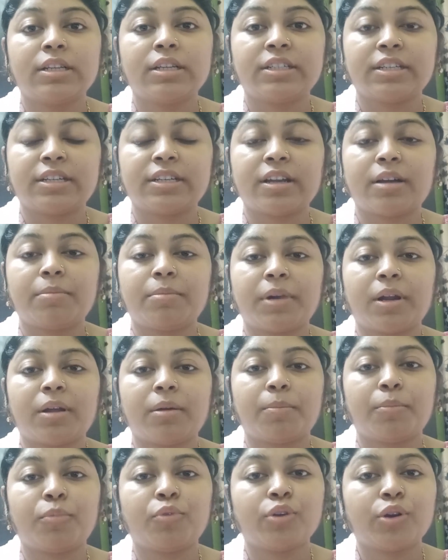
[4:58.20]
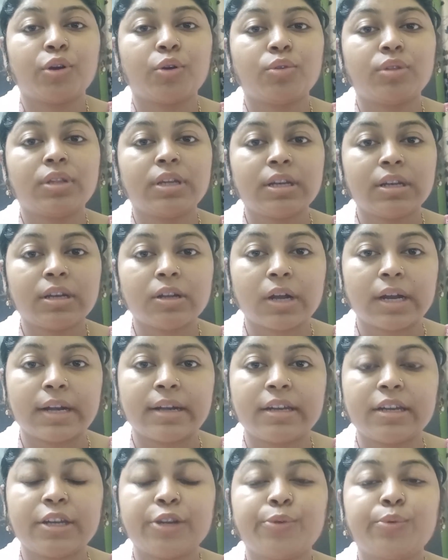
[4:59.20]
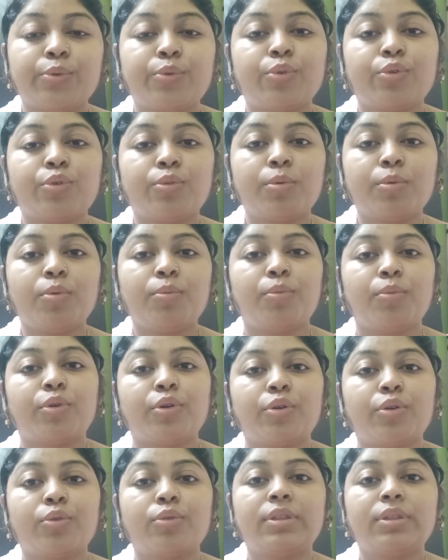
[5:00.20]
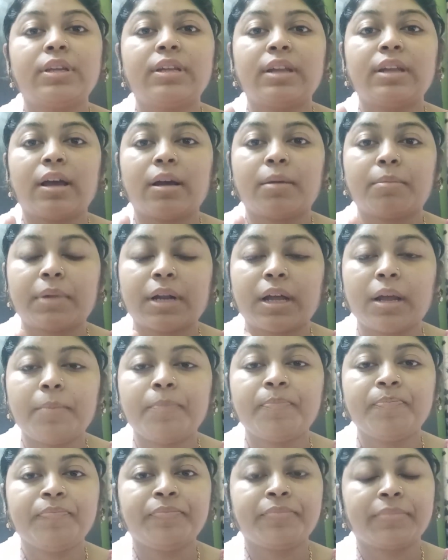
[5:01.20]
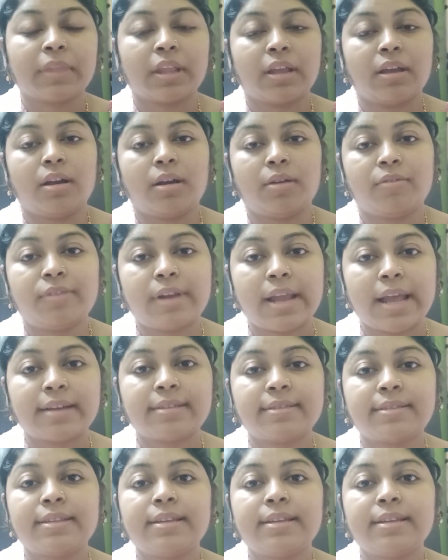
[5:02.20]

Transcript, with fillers: সেটা আমরা পনেরো দিন কন্টিনিউ করব পনেরো দিন আমরা ফ্ল্যাক্স